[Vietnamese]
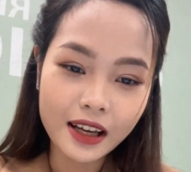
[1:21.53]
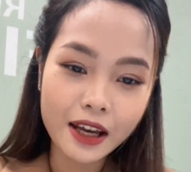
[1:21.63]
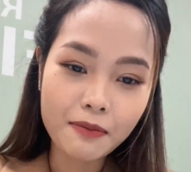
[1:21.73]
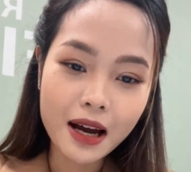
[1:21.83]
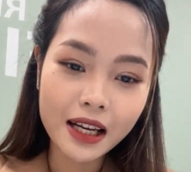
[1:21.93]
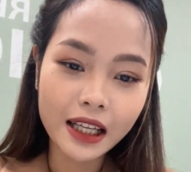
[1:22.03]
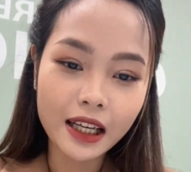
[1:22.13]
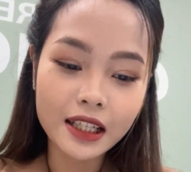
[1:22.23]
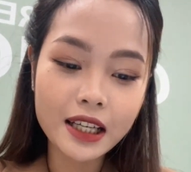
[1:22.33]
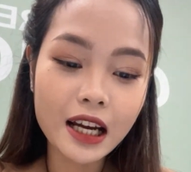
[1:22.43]
Ngày mai
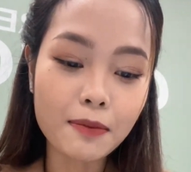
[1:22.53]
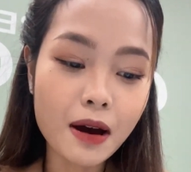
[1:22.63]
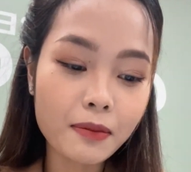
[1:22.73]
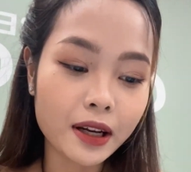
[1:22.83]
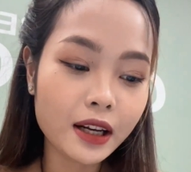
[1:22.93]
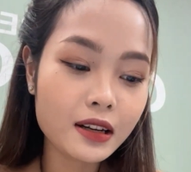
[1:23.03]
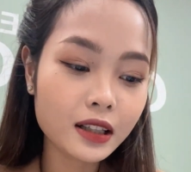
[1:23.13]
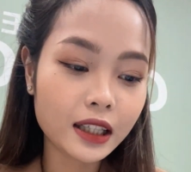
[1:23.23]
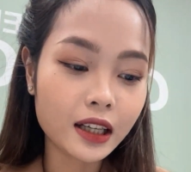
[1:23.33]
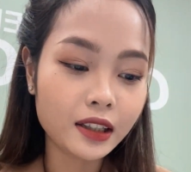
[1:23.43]
thì trên cả ba miền đất
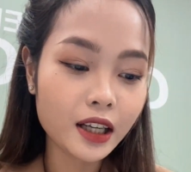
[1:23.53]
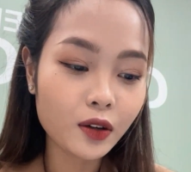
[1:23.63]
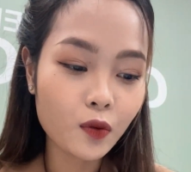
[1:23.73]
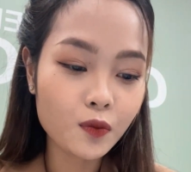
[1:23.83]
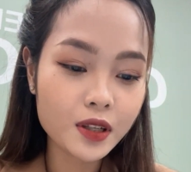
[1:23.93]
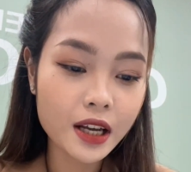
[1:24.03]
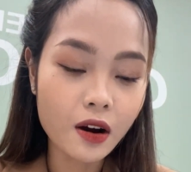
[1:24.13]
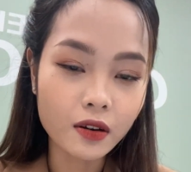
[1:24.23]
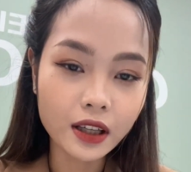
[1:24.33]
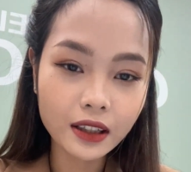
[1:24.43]
nước thì thời tiết cũng sẽ
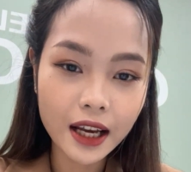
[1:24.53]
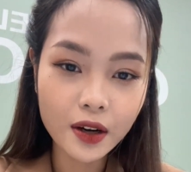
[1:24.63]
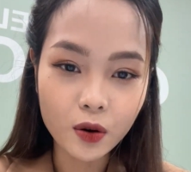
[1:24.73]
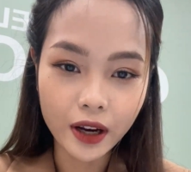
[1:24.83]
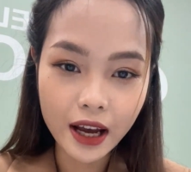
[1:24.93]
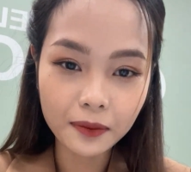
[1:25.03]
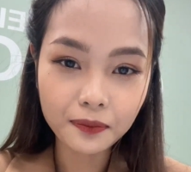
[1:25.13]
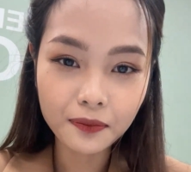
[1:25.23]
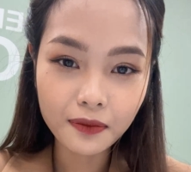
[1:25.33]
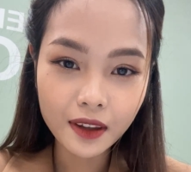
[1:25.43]
có những thay đổi đấy ạ
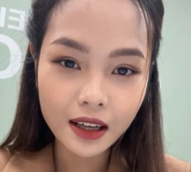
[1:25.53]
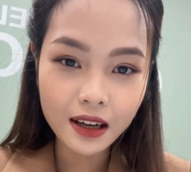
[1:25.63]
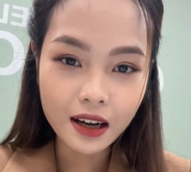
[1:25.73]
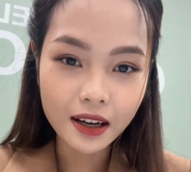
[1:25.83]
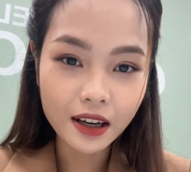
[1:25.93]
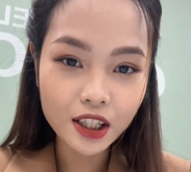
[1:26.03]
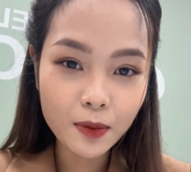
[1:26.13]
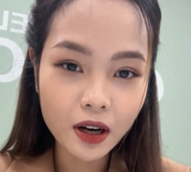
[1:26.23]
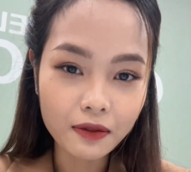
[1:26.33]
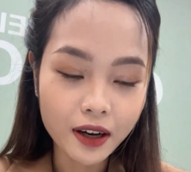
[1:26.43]
Và đợi cho
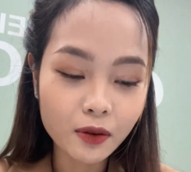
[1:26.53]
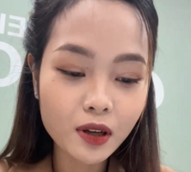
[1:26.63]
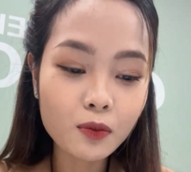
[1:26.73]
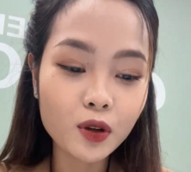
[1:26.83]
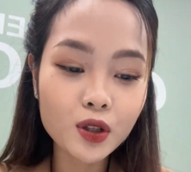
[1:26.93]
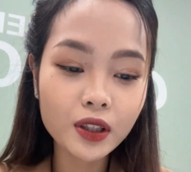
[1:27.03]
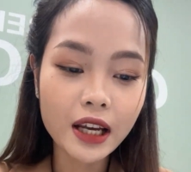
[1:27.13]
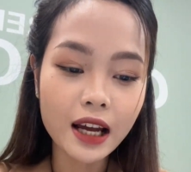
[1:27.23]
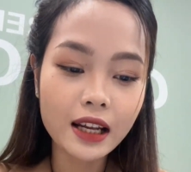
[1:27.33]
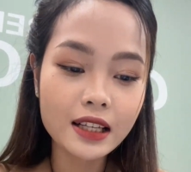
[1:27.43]
mọi người vào đông đông một chút
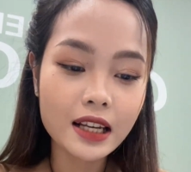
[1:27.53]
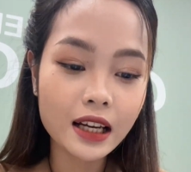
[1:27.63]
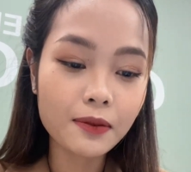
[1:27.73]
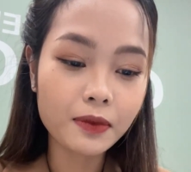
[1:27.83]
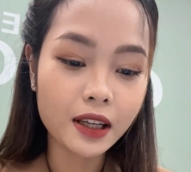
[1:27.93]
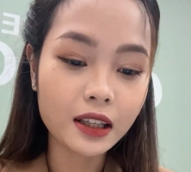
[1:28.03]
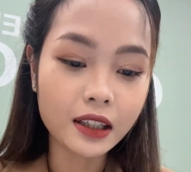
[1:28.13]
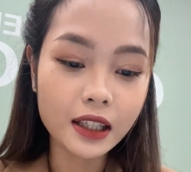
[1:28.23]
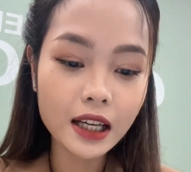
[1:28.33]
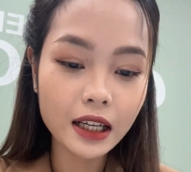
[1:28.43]
thì Hà Linh sẽ cập nhật
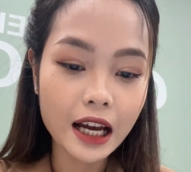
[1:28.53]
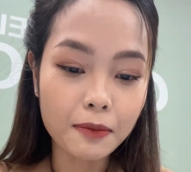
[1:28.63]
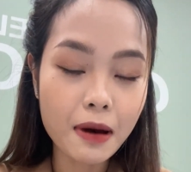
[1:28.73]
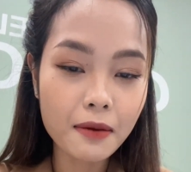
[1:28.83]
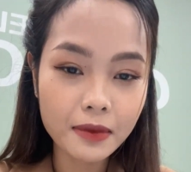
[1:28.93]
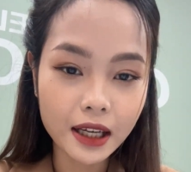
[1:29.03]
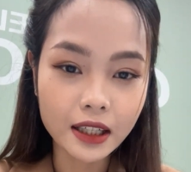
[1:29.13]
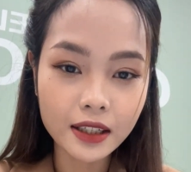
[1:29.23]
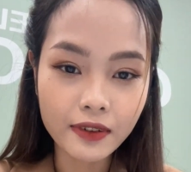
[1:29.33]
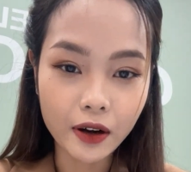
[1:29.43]
thời tiết cả ba miền
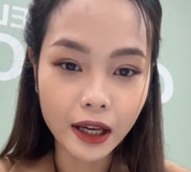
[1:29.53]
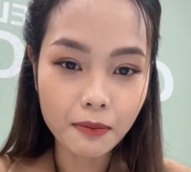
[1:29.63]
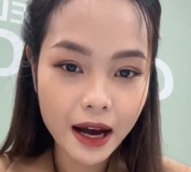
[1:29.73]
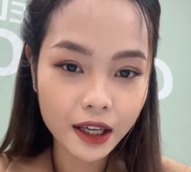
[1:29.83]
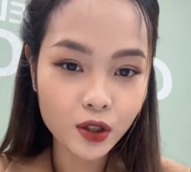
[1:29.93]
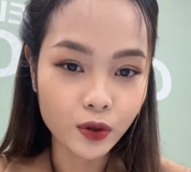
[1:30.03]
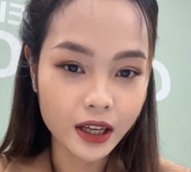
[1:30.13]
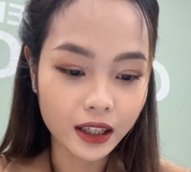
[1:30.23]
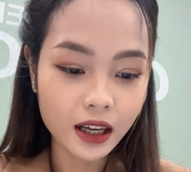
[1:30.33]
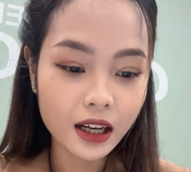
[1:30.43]
vào ngày mai Chủ
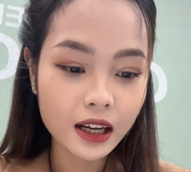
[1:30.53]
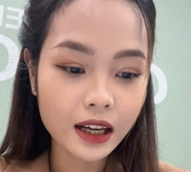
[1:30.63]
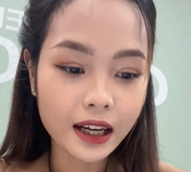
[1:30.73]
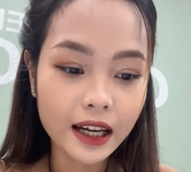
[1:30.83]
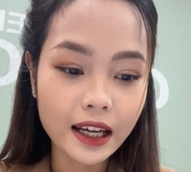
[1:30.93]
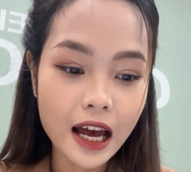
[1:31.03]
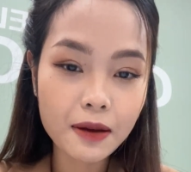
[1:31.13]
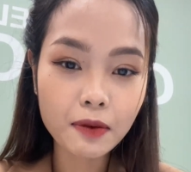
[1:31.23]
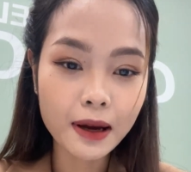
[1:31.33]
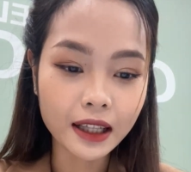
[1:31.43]
nhật ngày
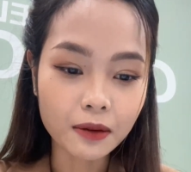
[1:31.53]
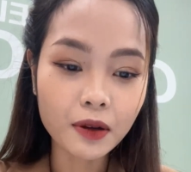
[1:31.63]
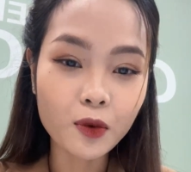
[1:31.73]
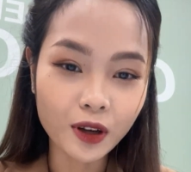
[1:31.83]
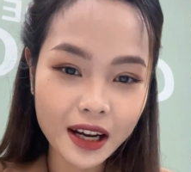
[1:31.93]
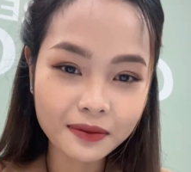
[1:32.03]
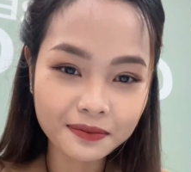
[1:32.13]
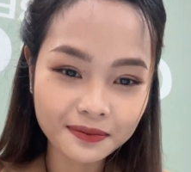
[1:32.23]
27 tháng 11 nhé